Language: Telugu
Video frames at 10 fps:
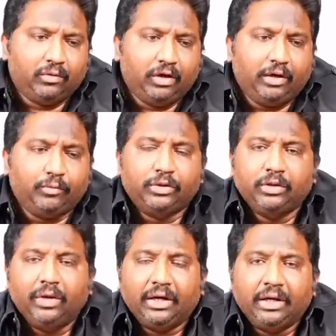లేకపోతే
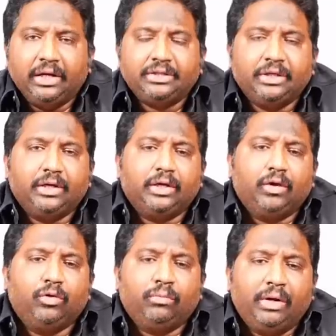వాళ్ళకి
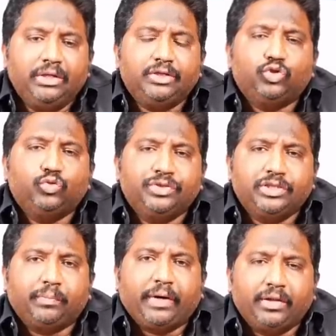నచ్చినట్టుగానో మలిచి
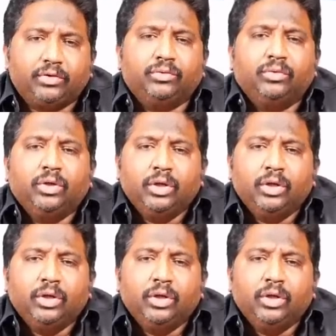చూపించే ప్రయత్నం